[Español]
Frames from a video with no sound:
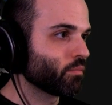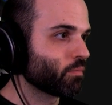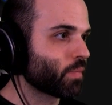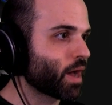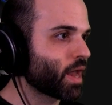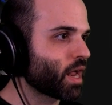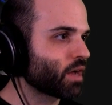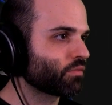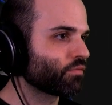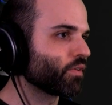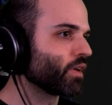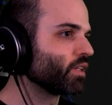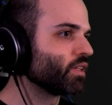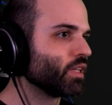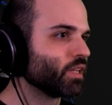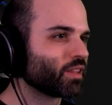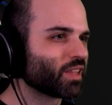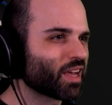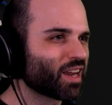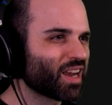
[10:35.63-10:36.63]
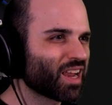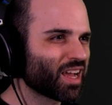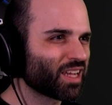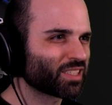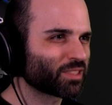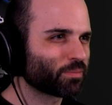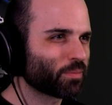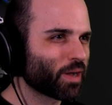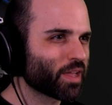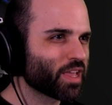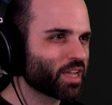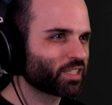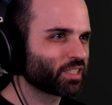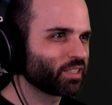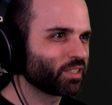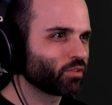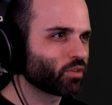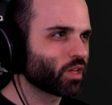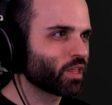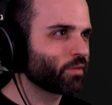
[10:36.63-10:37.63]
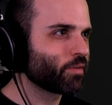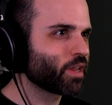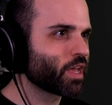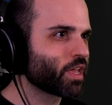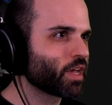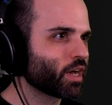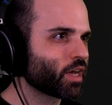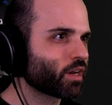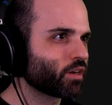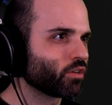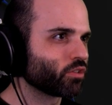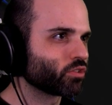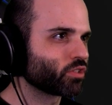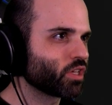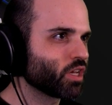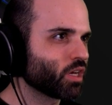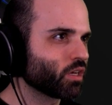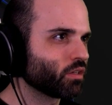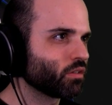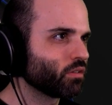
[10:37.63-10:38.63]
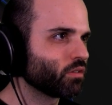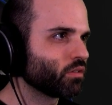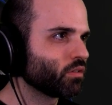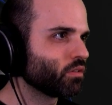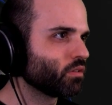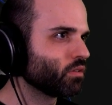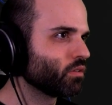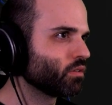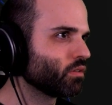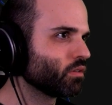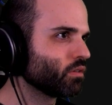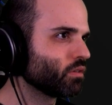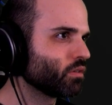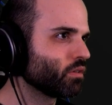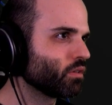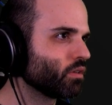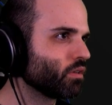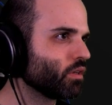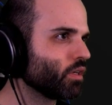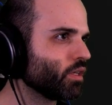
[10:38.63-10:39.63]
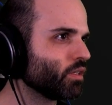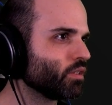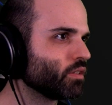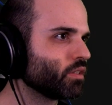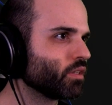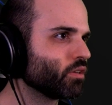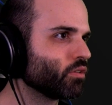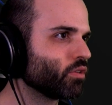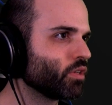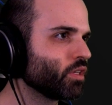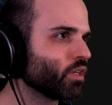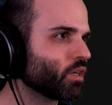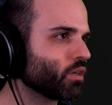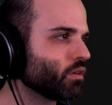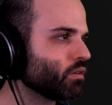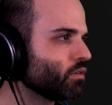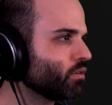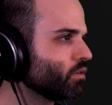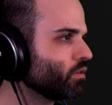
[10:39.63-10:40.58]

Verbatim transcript: Para fertilizar las vallas, en teoría debería llegarnos ya. En teoría.